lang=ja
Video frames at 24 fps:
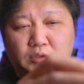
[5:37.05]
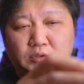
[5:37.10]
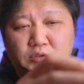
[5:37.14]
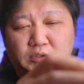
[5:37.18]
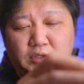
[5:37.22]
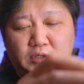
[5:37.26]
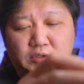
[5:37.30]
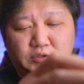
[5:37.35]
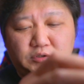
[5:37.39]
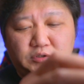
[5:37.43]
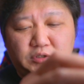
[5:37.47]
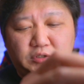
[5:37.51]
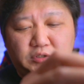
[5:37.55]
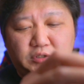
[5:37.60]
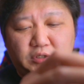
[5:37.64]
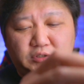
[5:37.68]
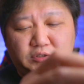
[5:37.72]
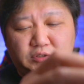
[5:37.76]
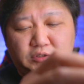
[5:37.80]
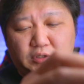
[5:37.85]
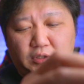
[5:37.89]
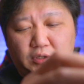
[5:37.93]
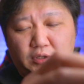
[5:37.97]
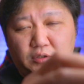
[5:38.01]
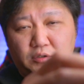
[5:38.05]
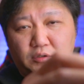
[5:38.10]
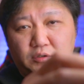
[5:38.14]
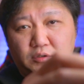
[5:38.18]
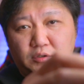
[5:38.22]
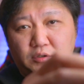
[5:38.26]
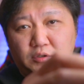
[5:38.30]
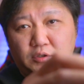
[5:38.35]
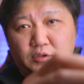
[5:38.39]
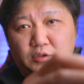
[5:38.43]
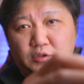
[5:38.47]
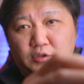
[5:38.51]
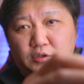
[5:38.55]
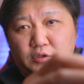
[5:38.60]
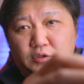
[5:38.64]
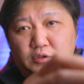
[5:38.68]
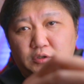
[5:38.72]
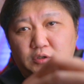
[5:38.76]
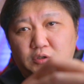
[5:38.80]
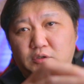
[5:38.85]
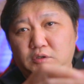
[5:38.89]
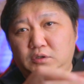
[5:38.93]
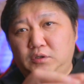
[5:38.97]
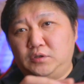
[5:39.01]
30センチは言い過ぎかな
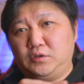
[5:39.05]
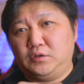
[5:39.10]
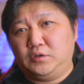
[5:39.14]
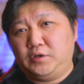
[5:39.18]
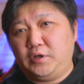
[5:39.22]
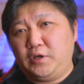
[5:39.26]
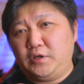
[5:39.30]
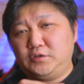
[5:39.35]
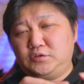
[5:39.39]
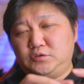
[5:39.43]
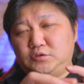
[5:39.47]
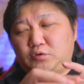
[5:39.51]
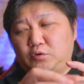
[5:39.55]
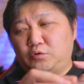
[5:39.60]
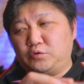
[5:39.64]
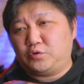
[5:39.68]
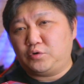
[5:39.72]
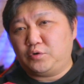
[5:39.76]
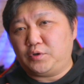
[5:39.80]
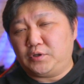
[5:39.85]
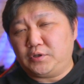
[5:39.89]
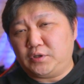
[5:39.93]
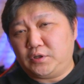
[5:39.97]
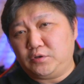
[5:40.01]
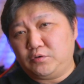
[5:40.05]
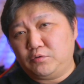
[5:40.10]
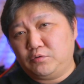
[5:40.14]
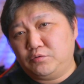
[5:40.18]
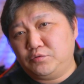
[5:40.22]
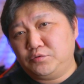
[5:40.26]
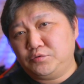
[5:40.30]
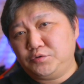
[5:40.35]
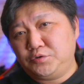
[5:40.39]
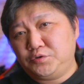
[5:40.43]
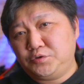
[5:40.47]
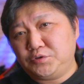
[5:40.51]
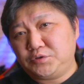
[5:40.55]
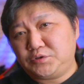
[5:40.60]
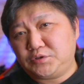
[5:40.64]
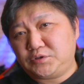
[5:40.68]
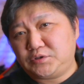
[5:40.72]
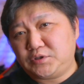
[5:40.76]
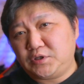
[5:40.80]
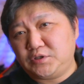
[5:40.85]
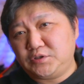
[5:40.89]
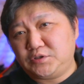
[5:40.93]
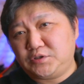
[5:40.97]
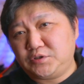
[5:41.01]
レンズとの距離はね40
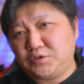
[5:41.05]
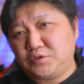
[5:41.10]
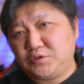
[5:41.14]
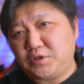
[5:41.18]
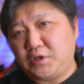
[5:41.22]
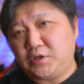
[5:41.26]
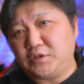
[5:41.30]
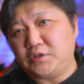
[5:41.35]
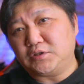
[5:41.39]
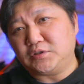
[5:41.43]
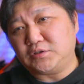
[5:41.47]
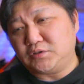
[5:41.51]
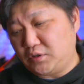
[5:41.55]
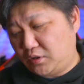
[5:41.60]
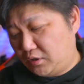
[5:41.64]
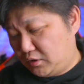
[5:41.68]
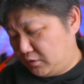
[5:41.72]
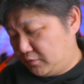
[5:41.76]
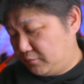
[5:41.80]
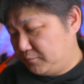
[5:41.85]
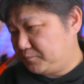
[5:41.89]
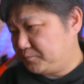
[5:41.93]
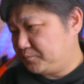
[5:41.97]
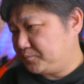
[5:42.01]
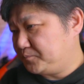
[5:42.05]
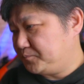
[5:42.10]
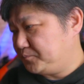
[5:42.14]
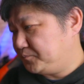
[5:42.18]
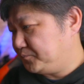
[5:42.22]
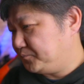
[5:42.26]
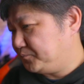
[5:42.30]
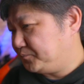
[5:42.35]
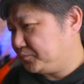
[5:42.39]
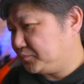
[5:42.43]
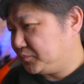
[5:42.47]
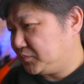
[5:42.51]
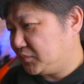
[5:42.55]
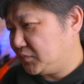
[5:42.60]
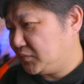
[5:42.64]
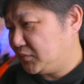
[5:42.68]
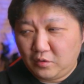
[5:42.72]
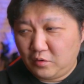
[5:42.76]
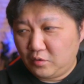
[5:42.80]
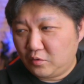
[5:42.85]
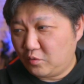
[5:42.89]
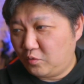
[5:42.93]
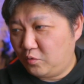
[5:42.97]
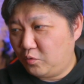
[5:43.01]
センチぐらいですね
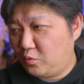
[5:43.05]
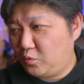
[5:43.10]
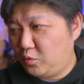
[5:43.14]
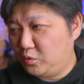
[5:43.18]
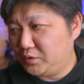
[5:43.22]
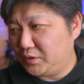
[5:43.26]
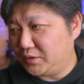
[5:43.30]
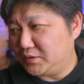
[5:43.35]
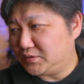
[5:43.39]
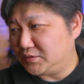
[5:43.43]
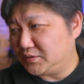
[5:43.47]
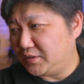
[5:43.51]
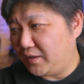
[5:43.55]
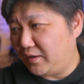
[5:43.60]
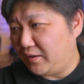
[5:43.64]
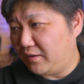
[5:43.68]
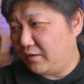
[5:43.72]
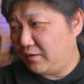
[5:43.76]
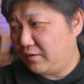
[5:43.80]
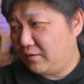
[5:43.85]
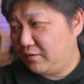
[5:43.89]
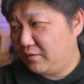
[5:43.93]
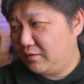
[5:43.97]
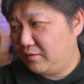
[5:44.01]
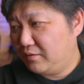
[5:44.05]
ここですね